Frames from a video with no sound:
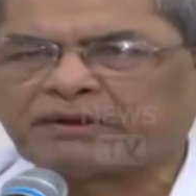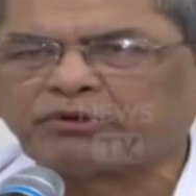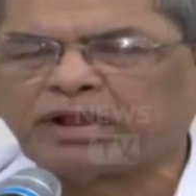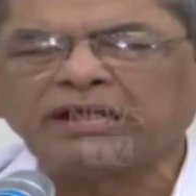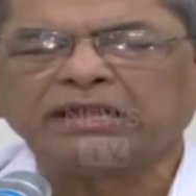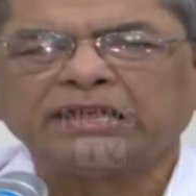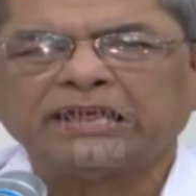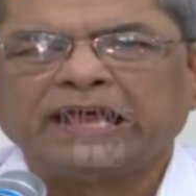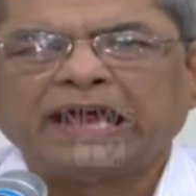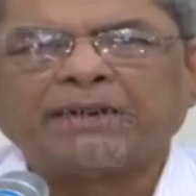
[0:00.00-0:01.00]
পারবো না
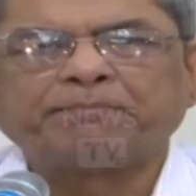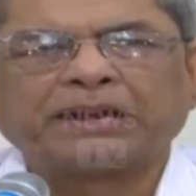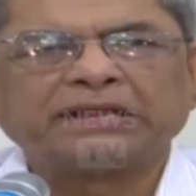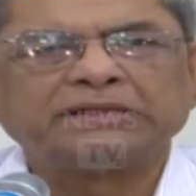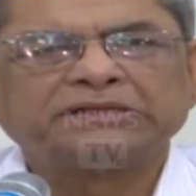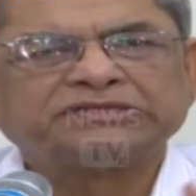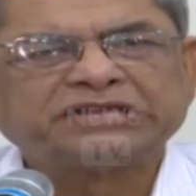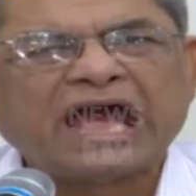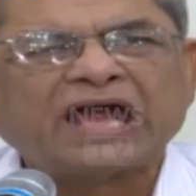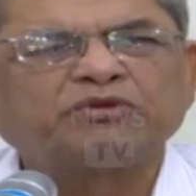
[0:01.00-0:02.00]
আপনারা
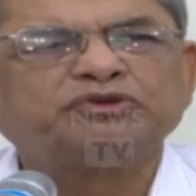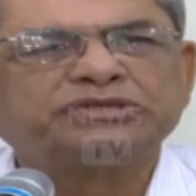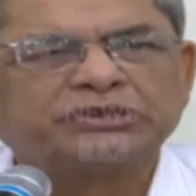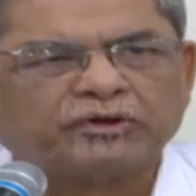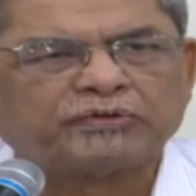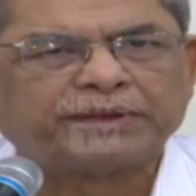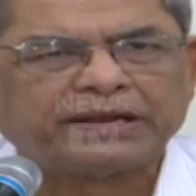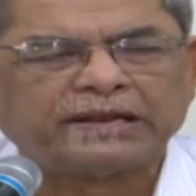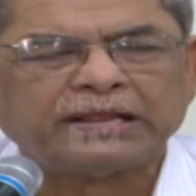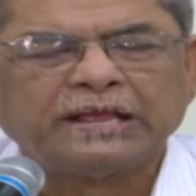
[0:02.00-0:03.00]
যা খুশি
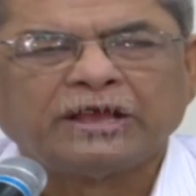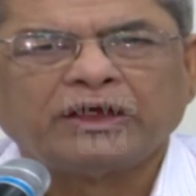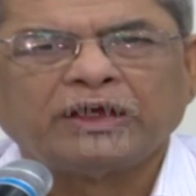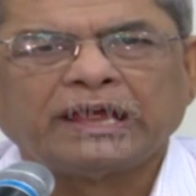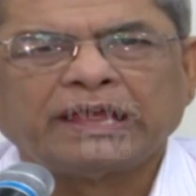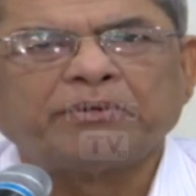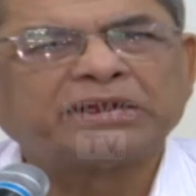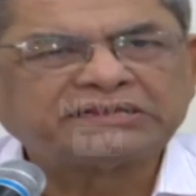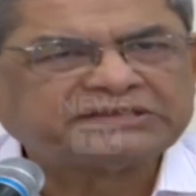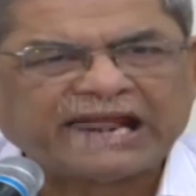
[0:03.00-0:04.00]
করবেন এবং
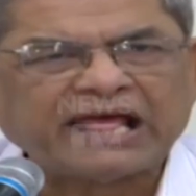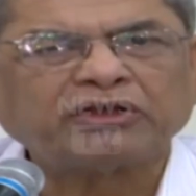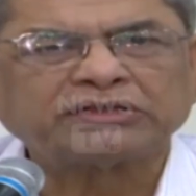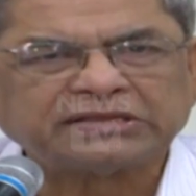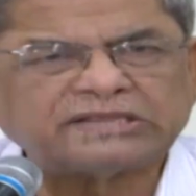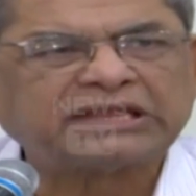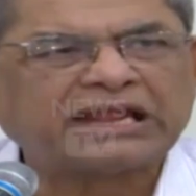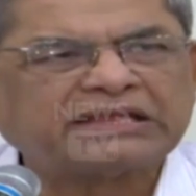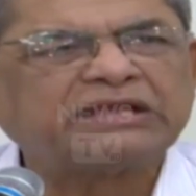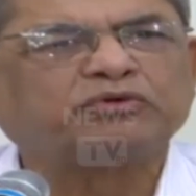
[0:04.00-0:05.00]
এটা জানা কথা যে
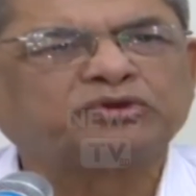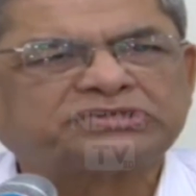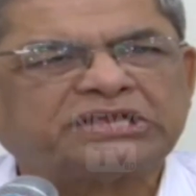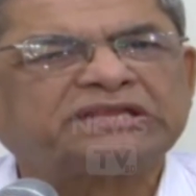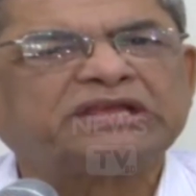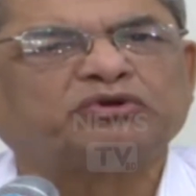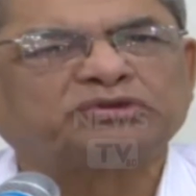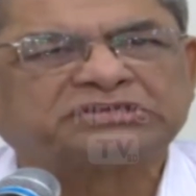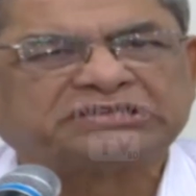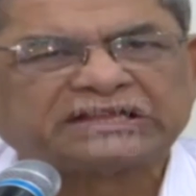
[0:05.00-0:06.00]
তারা কি করছেন কি
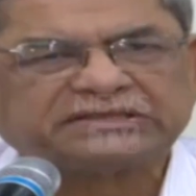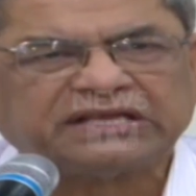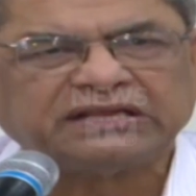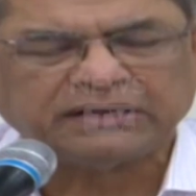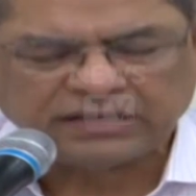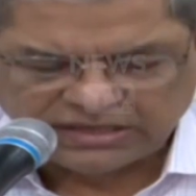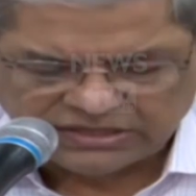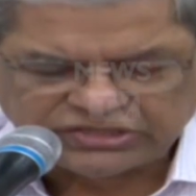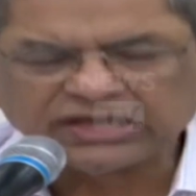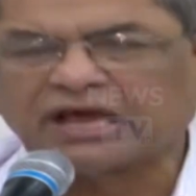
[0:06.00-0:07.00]
করতে চাচ্ছেন
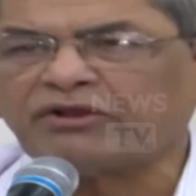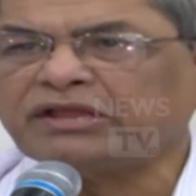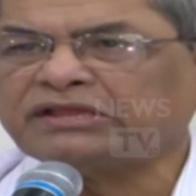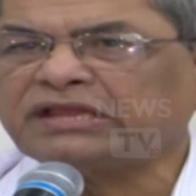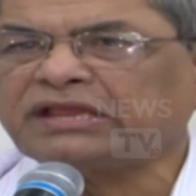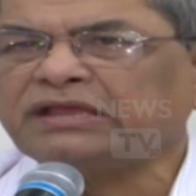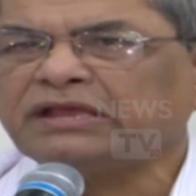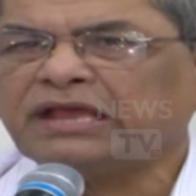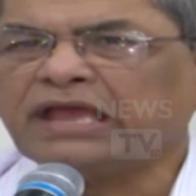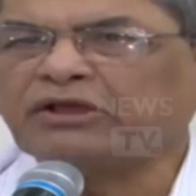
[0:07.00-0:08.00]
সে কারণেই তিনি
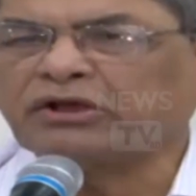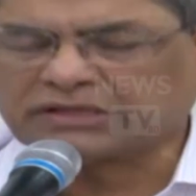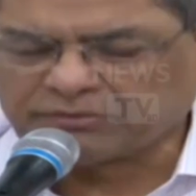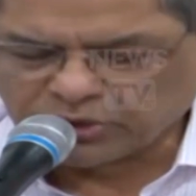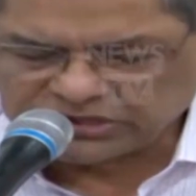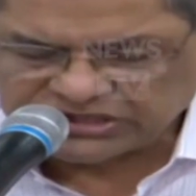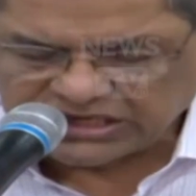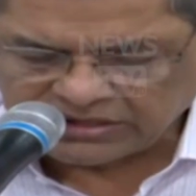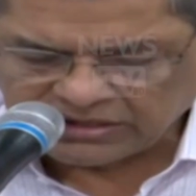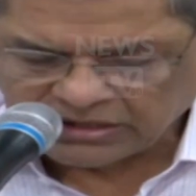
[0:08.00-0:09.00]
এই কথা
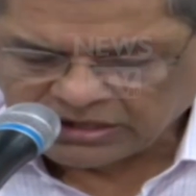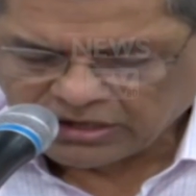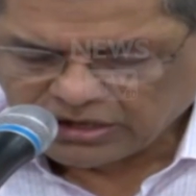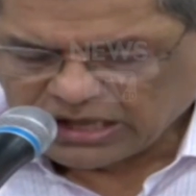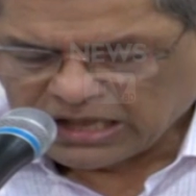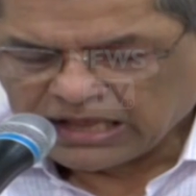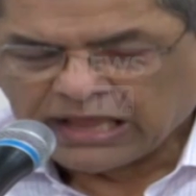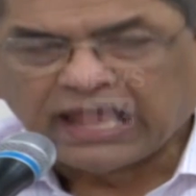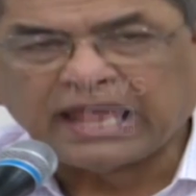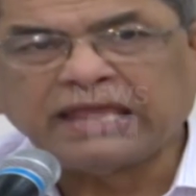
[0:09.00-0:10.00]
বলেছিলেন
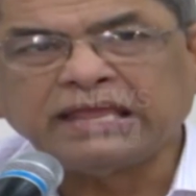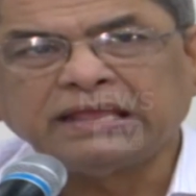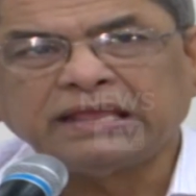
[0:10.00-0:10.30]
এই